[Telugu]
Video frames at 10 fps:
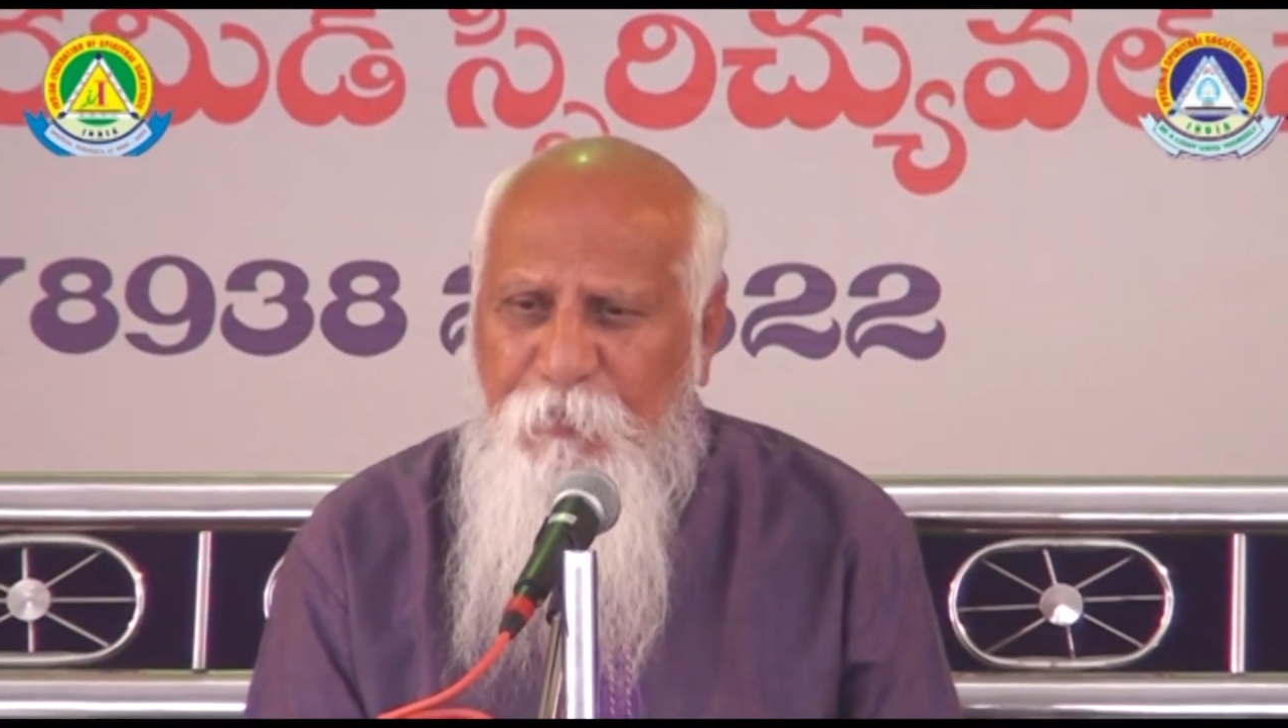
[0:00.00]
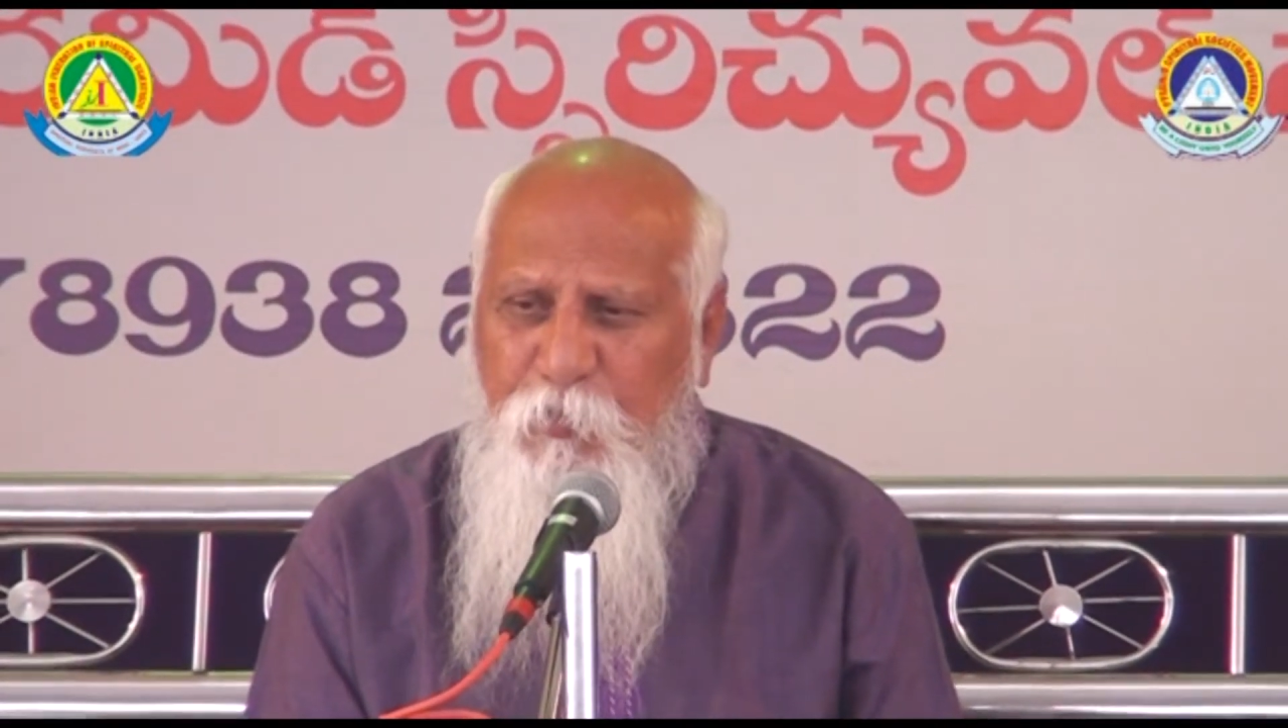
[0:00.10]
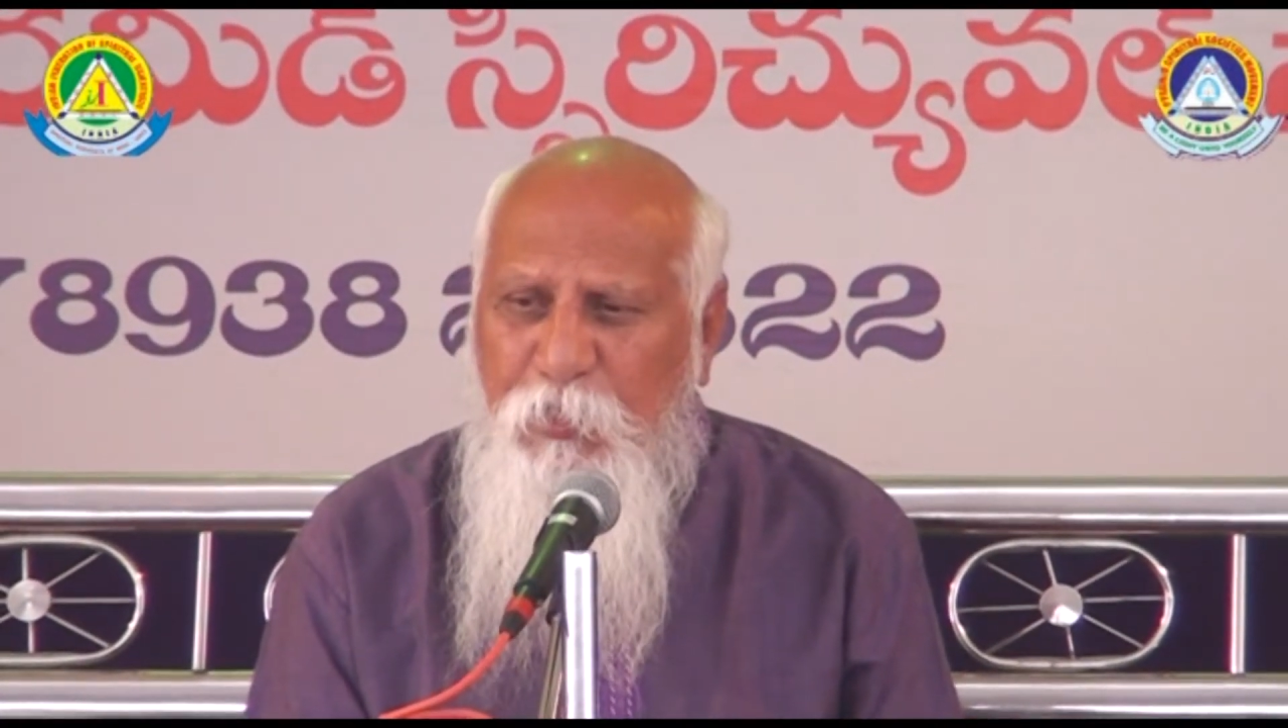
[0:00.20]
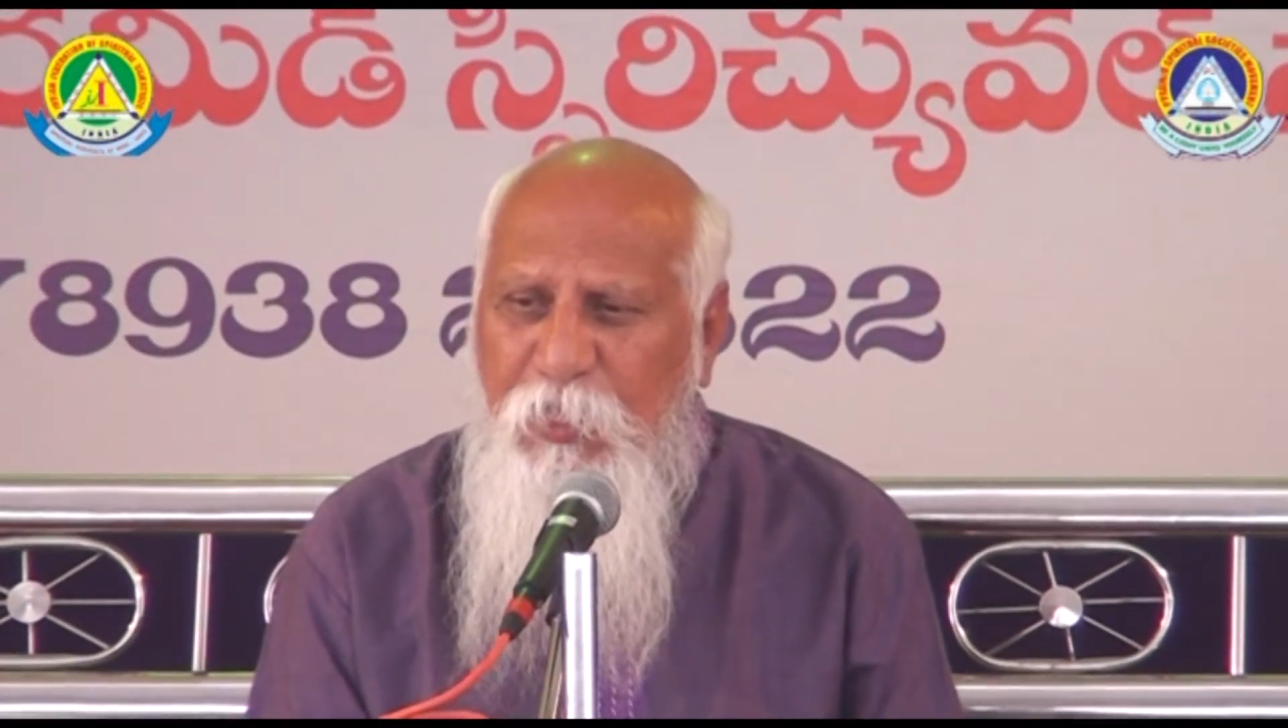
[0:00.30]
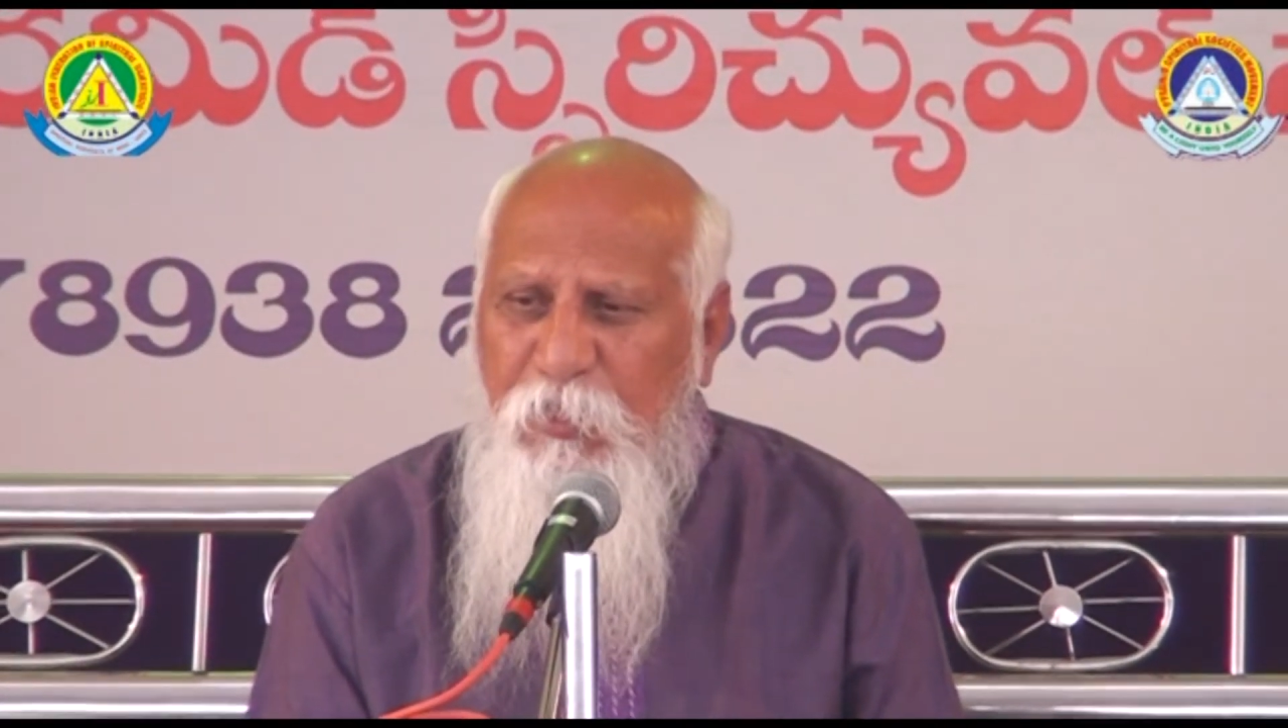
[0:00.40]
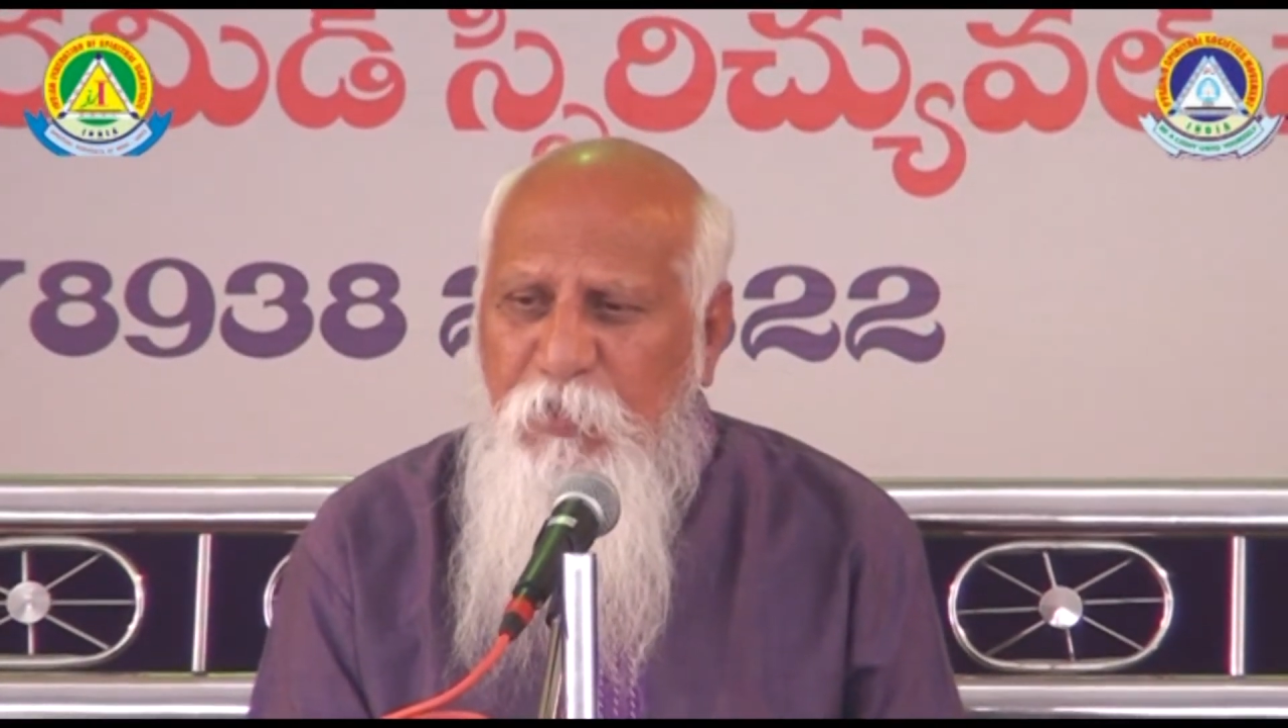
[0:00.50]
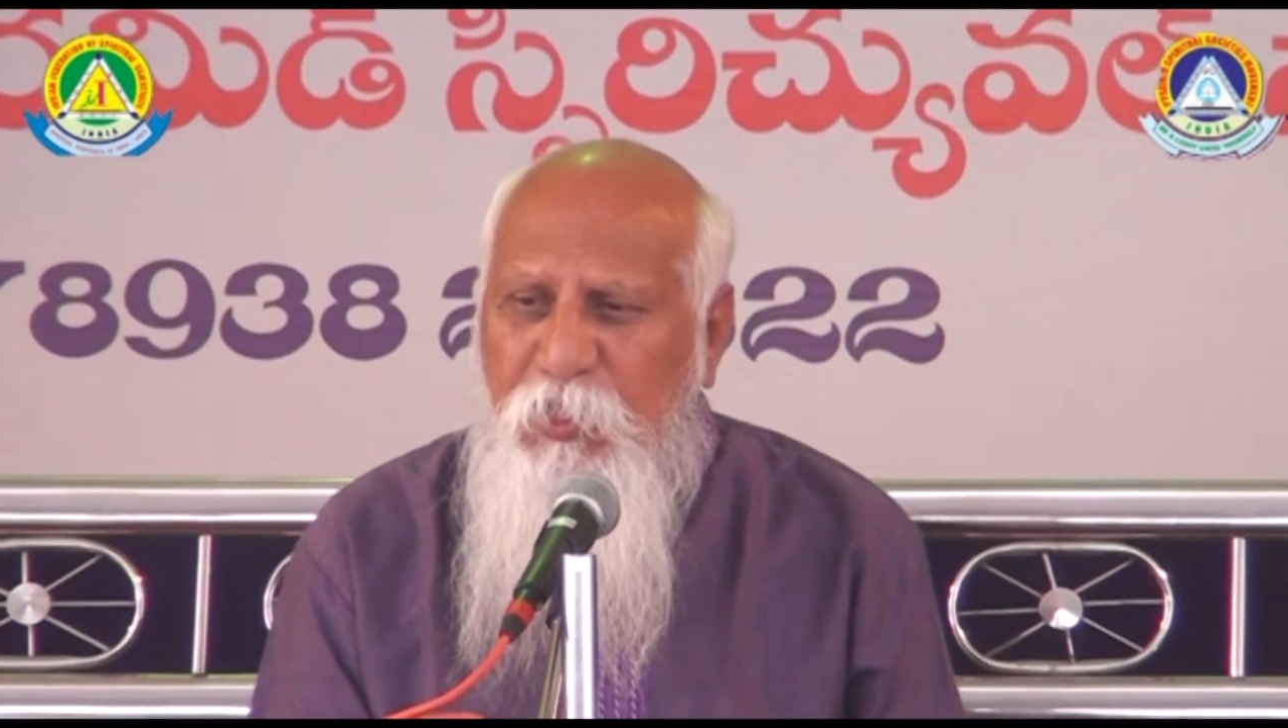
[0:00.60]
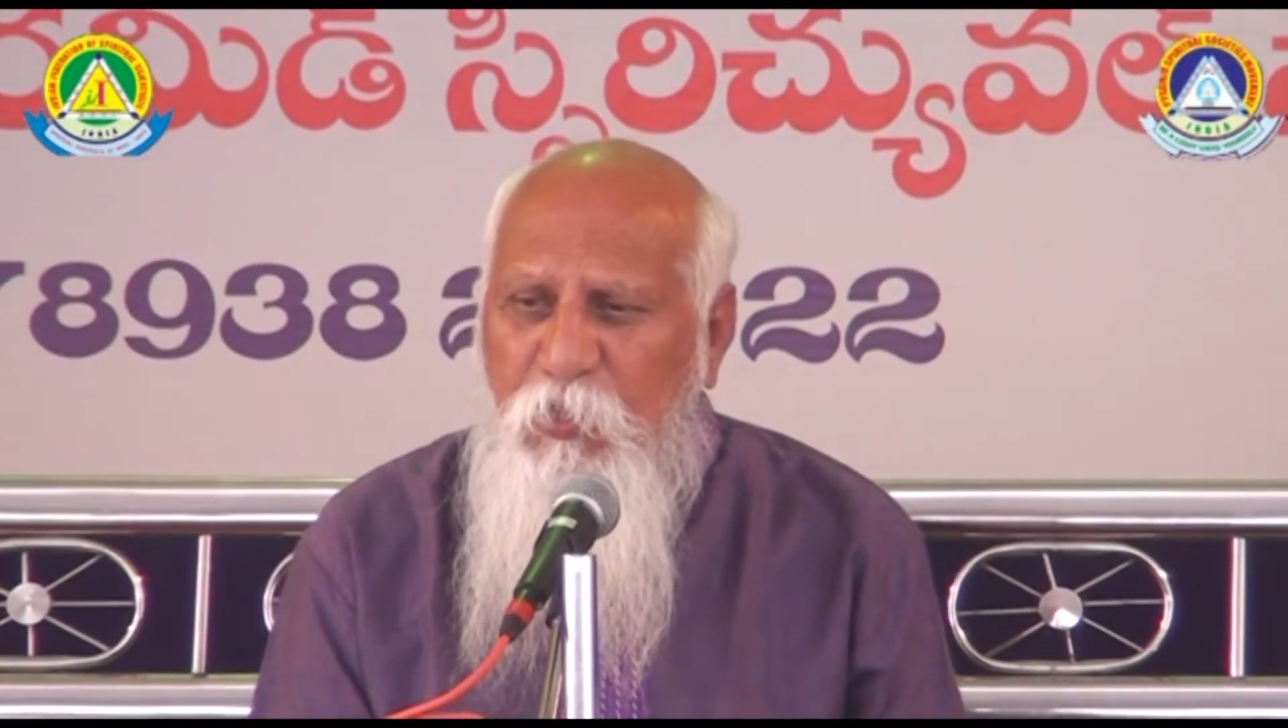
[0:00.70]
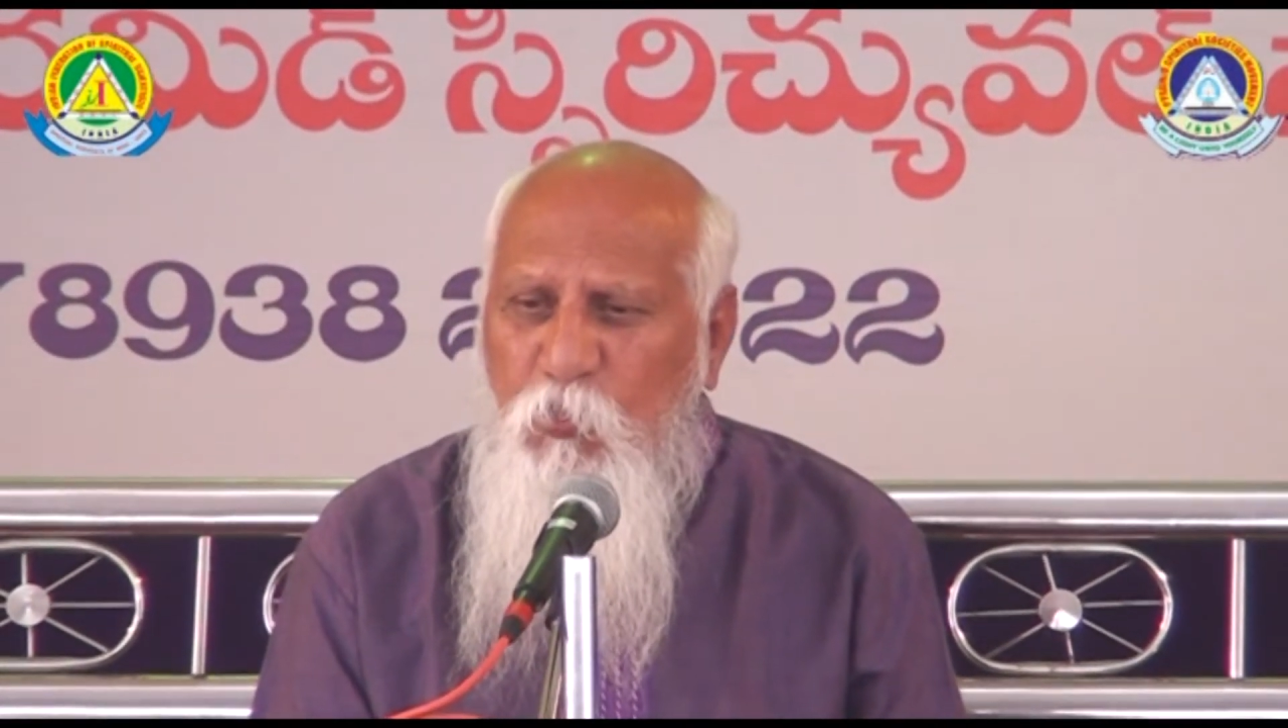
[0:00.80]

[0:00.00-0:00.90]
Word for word: పునాది మీదే